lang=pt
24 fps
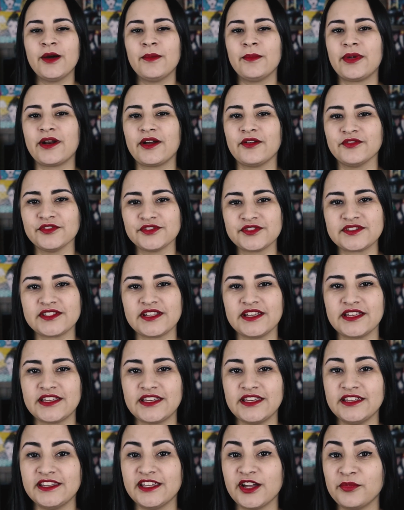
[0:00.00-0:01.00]
Para você
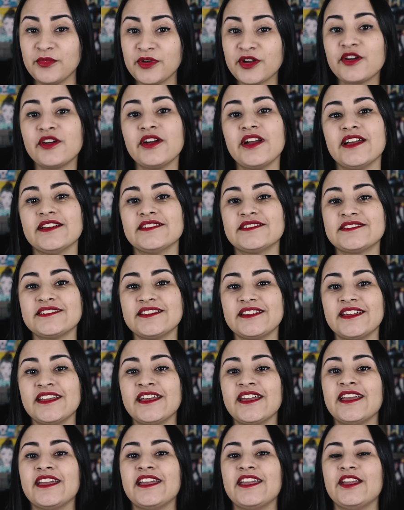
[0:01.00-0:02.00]
que não me conhece,
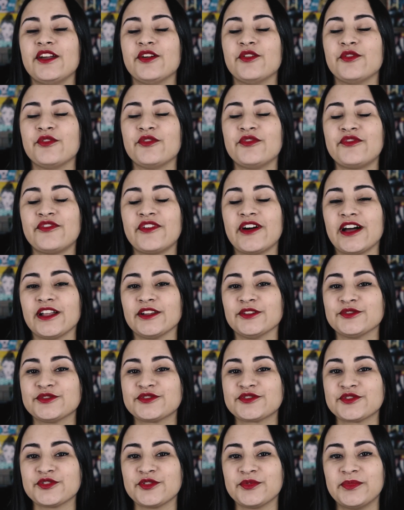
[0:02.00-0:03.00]
eu falo
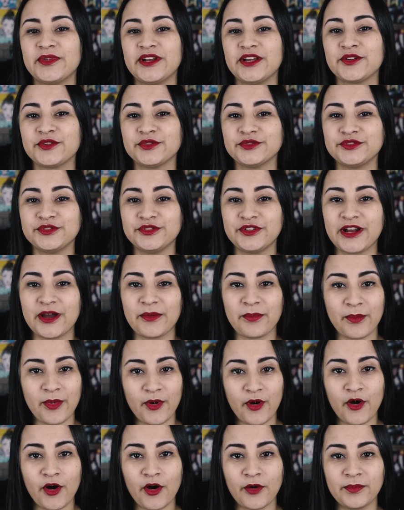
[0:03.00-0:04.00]
sobre cultura
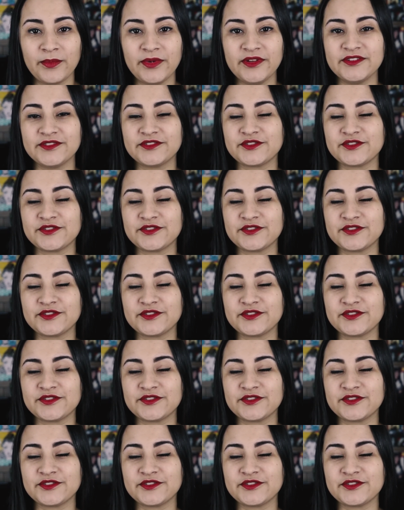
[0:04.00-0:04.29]
pop,